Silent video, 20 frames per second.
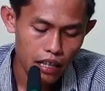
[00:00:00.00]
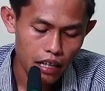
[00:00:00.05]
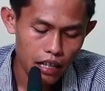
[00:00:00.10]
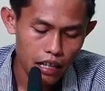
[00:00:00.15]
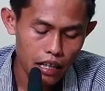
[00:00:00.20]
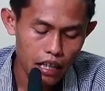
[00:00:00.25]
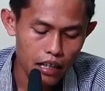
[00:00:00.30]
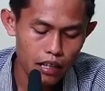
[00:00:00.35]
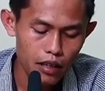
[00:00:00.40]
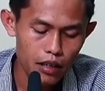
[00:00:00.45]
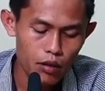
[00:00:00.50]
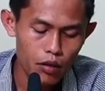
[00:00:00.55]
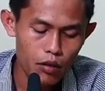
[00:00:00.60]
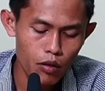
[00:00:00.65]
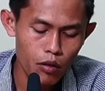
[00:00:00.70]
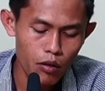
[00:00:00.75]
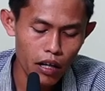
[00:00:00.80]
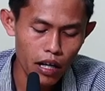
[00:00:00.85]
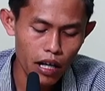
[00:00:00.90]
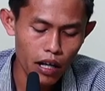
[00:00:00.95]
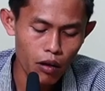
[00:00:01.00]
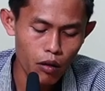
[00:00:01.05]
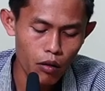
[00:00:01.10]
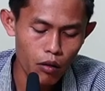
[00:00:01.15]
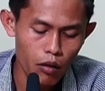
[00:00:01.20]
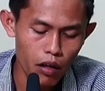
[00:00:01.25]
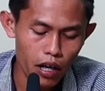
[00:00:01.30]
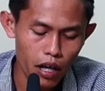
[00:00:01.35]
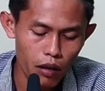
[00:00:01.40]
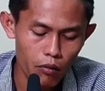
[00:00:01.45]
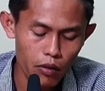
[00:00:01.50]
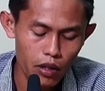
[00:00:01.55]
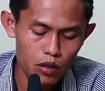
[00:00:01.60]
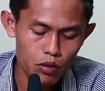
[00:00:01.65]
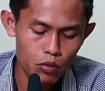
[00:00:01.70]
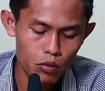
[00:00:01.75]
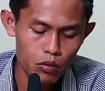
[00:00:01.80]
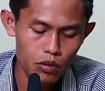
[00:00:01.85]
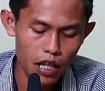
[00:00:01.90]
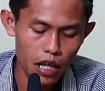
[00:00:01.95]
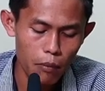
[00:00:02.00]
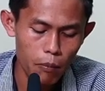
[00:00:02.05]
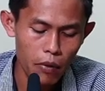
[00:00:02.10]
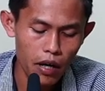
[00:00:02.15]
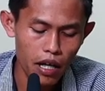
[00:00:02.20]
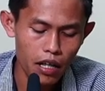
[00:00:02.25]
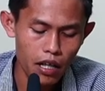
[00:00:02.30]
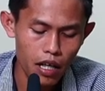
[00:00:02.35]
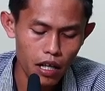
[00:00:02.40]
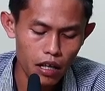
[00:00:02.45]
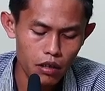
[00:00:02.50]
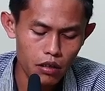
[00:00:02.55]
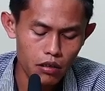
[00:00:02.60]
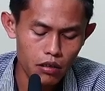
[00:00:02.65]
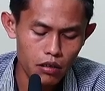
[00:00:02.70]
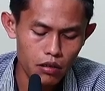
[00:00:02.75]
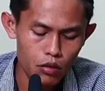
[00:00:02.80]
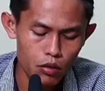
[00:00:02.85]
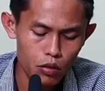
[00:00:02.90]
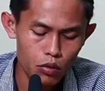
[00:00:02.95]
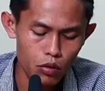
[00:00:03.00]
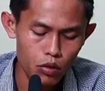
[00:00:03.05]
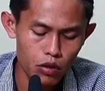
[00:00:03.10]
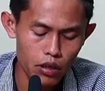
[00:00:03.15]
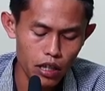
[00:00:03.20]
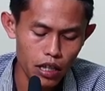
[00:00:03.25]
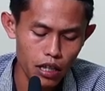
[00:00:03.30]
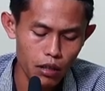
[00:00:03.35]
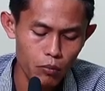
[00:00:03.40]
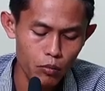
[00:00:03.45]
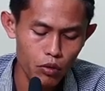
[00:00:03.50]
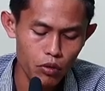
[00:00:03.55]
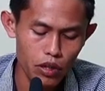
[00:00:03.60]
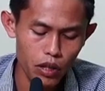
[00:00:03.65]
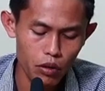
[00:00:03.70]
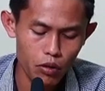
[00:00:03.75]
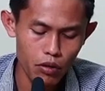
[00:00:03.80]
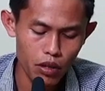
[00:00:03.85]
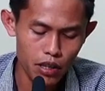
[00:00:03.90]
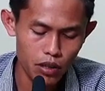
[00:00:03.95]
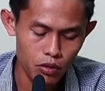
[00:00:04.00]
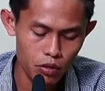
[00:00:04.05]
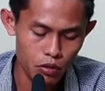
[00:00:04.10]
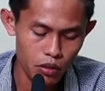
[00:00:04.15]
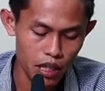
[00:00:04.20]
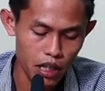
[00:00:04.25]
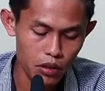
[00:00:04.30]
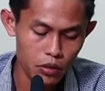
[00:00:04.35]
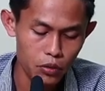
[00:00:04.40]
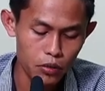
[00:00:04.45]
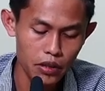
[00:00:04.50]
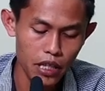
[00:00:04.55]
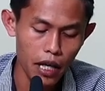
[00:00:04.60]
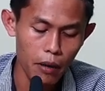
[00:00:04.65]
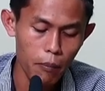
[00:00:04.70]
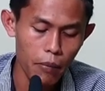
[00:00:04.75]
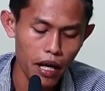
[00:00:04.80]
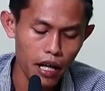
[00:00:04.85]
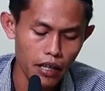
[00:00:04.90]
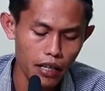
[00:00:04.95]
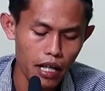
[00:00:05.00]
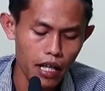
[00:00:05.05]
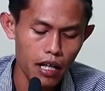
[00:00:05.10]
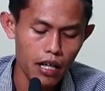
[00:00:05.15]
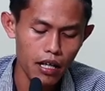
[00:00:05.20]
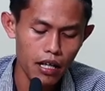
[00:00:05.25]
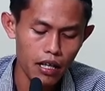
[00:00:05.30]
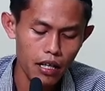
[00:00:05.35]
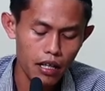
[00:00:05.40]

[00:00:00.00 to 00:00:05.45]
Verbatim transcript: lagi golek-golek wes susah payah nuntut ilmu niku kan juga susah payah